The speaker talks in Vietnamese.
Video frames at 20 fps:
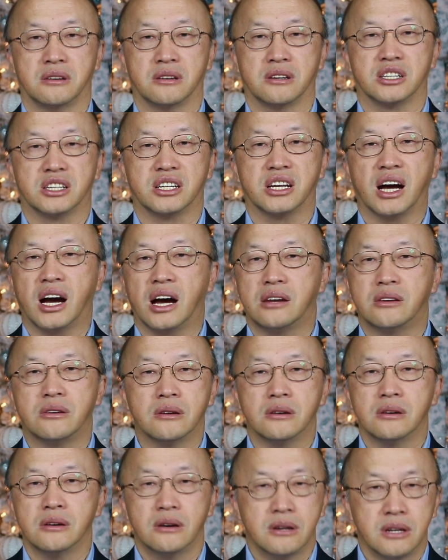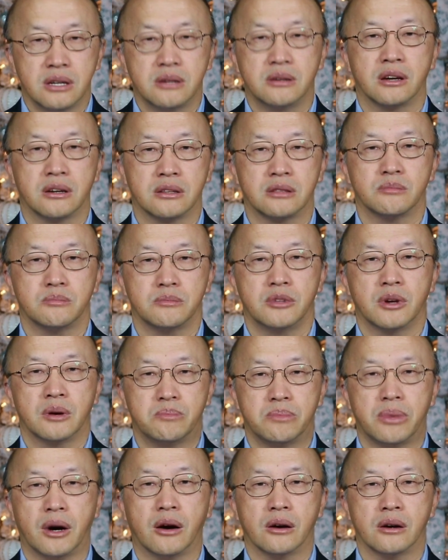ra nó lỗ nữa nhớ nhớ
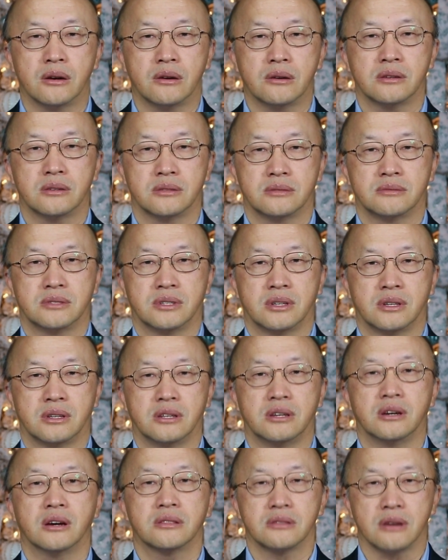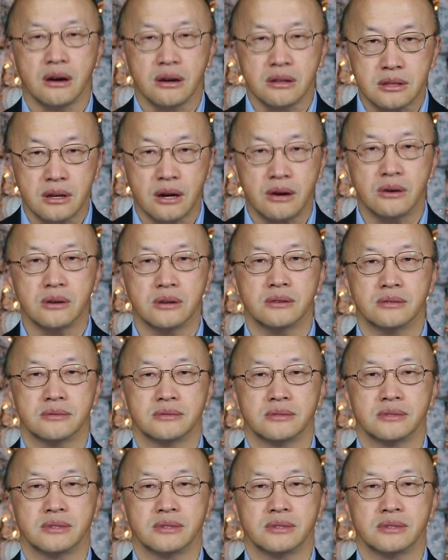bao lỗ nhớ to to lỗ